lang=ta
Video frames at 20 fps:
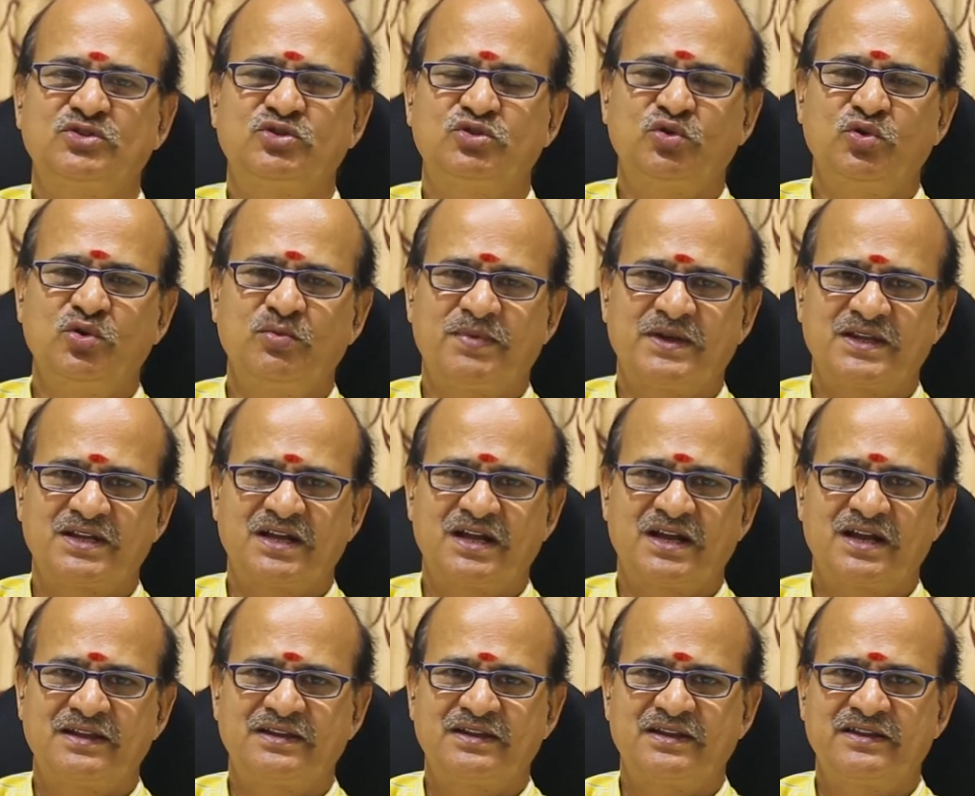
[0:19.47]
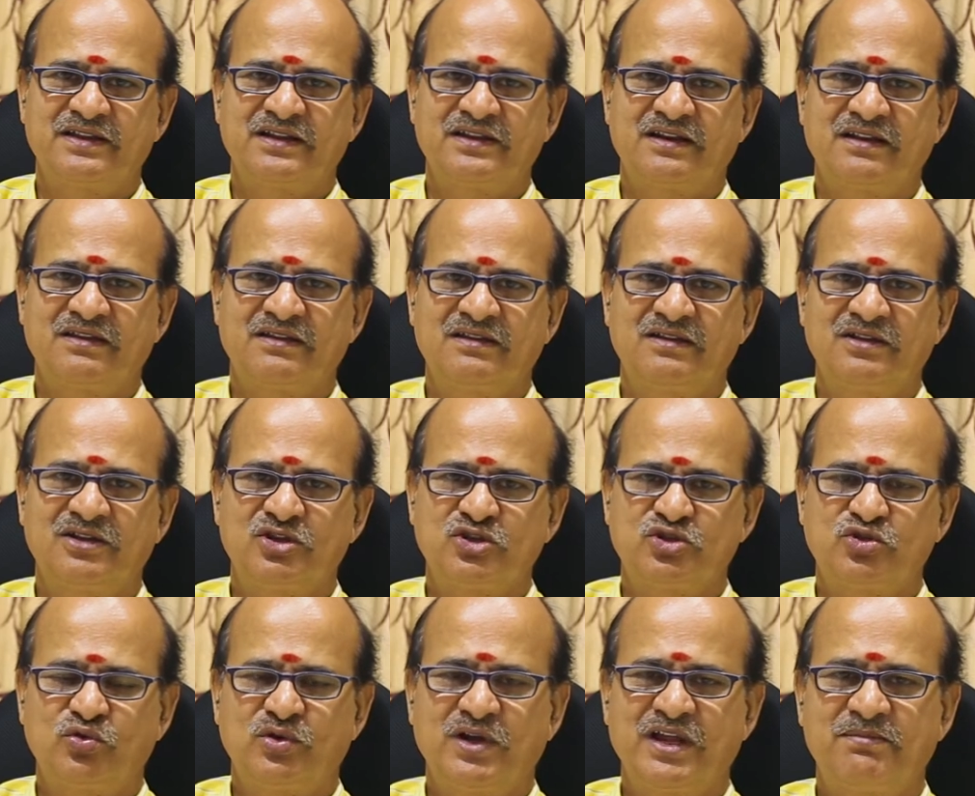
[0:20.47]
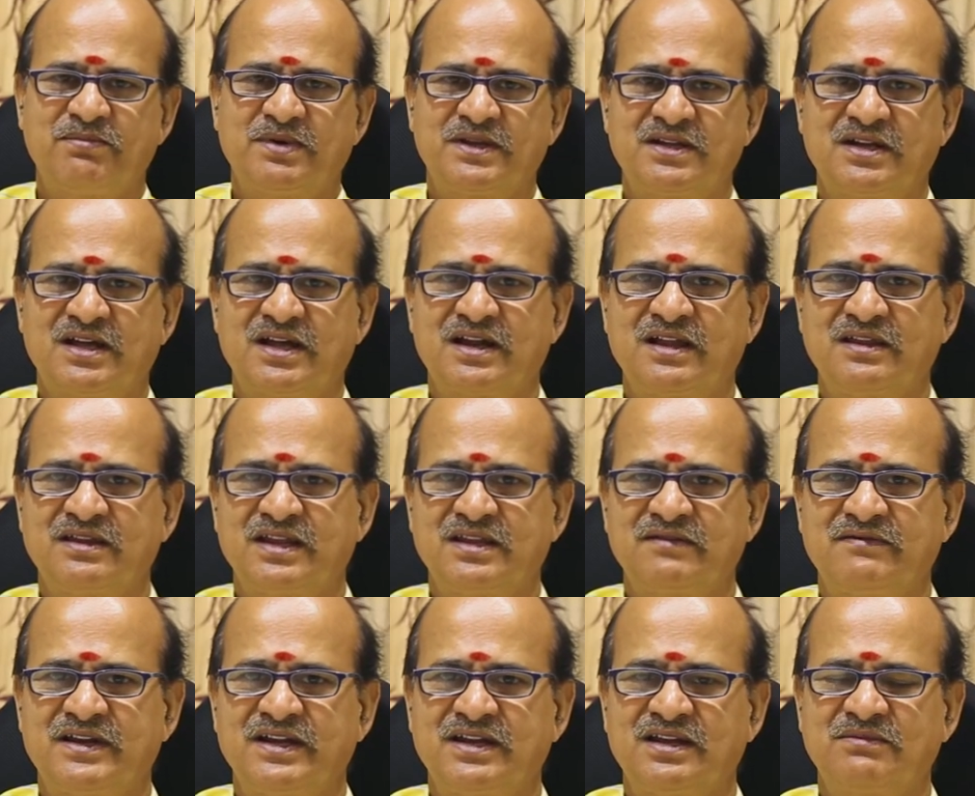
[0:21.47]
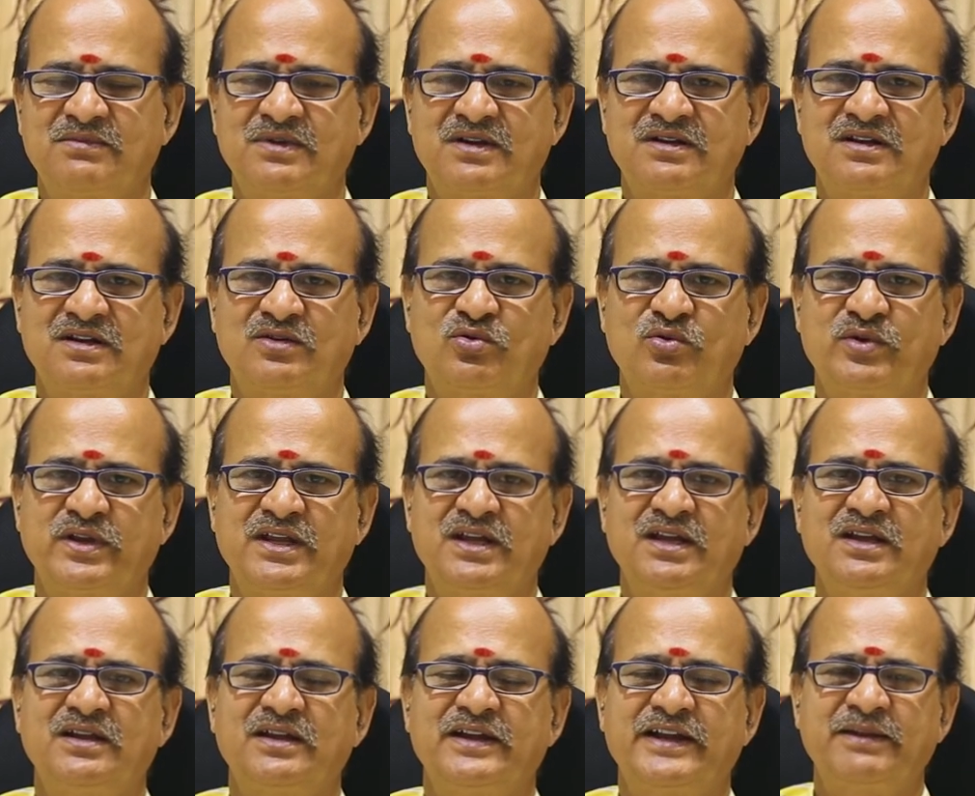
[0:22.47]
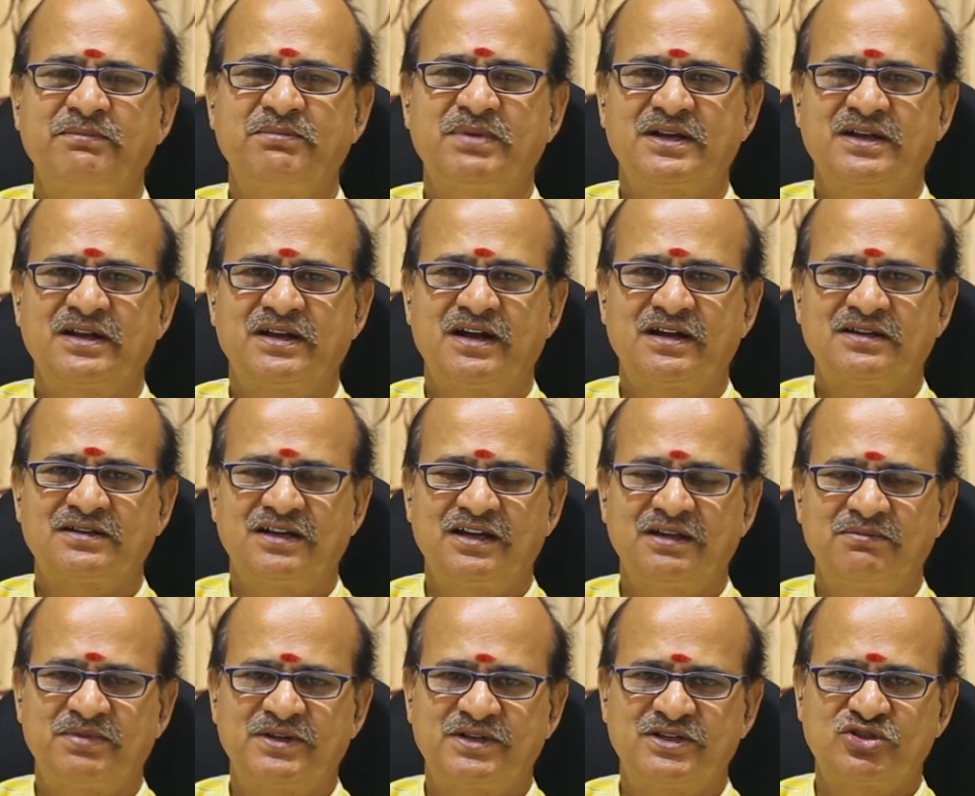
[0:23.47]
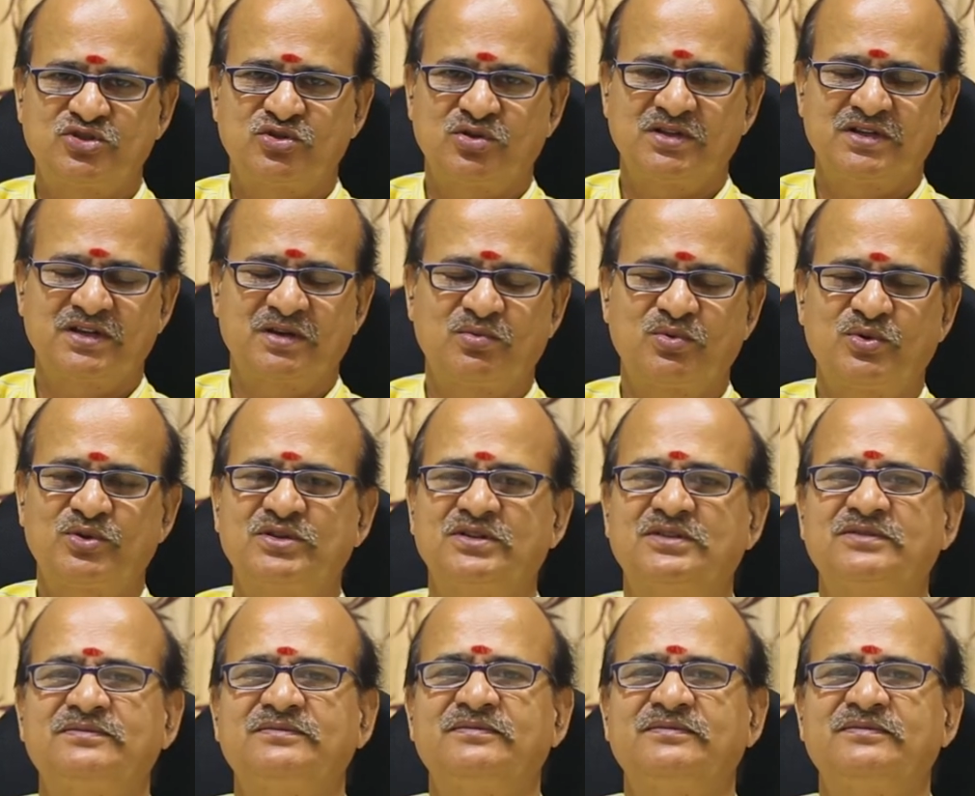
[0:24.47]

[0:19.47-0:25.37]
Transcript: ஜூன் பதினாறாம் தேதியிலிருந்து ஜூலை பதினாறாம் தேதி வரைக்கும் இருக்கக்கூடிய இடைப்பட்ட நாட்களை பற்றி சொல்லுகிற போது